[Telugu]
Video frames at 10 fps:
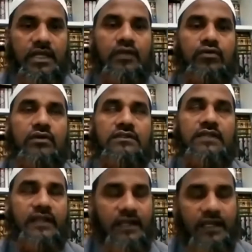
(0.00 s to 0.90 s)
మన
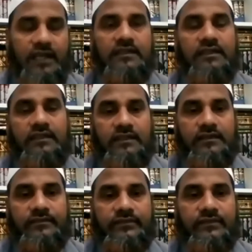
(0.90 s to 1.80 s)
కొత్త
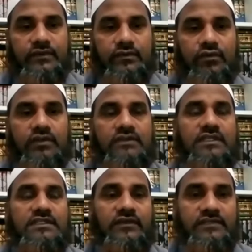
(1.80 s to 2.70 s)
ఏడాదిని
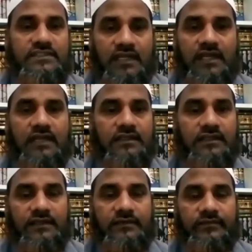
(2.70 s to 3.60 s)
కొత్త
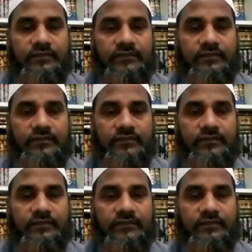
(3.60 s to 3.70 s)
సంవత్సరాదిని